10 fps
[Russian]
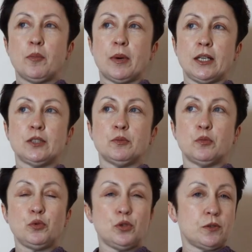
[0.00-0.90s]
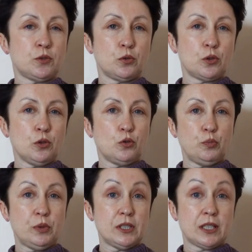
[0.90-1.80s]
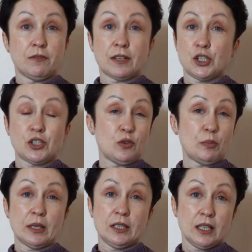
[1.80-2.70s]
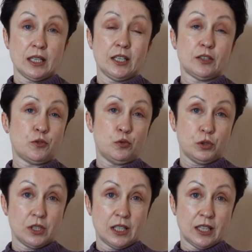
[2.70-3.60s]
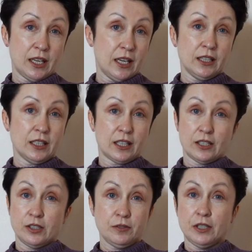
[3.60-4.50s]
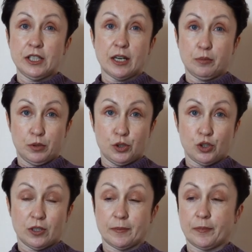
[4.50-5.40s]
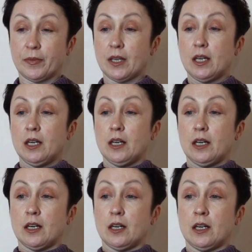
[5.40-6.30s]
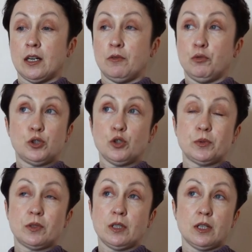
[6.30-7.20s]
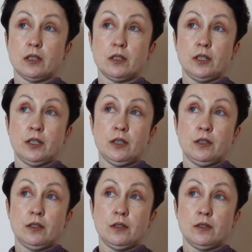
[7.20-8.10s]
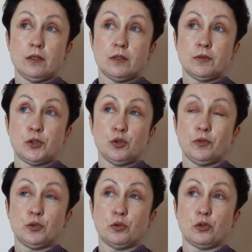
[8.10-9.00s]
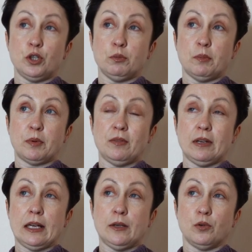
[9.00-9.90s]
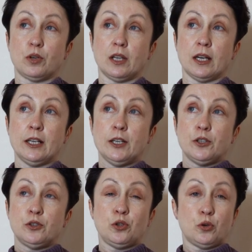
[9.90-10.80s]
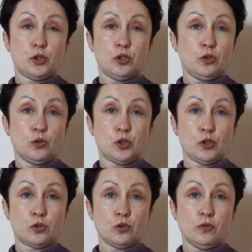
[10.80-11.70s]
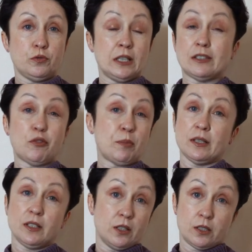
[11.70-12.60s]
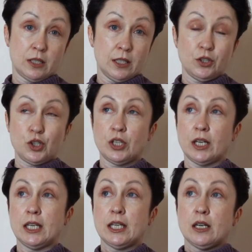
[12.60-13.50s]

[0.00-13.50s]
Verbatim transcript: Поэтому будете в вторник, купите в качестве подарки. Это вкусно, нарядно, красиво и необычно. А вот, собственно, и все. В Торуне мы провели около 3-4 часов. Этого вполне достаточно.